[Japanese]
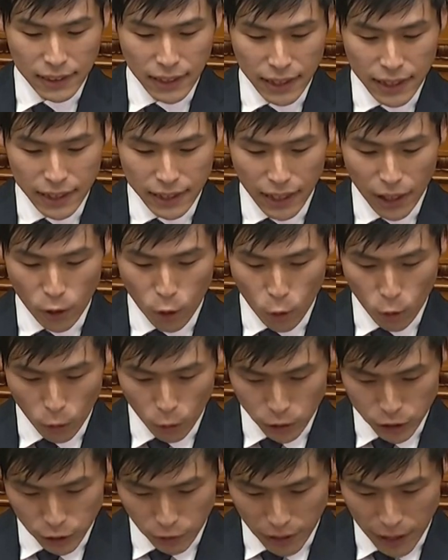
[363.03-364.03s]
者委員会報
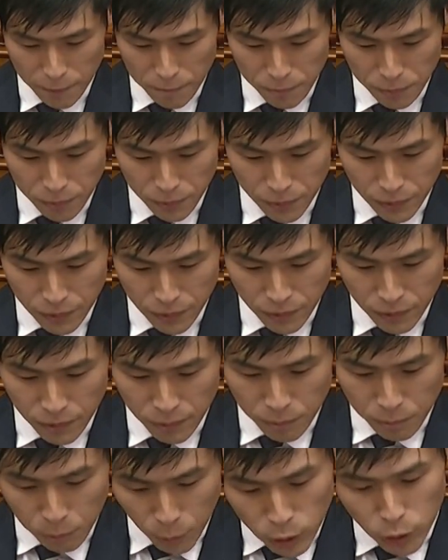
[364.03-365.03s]
告書は、
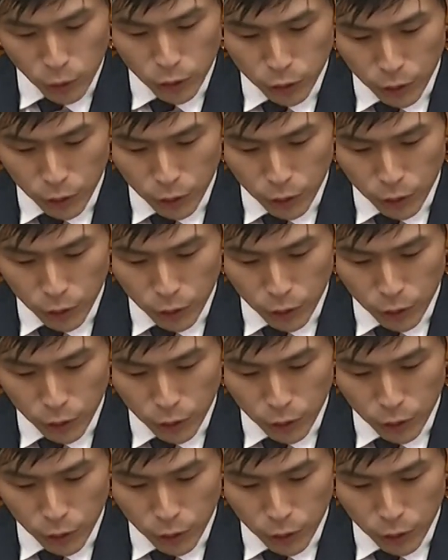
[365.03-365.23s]
元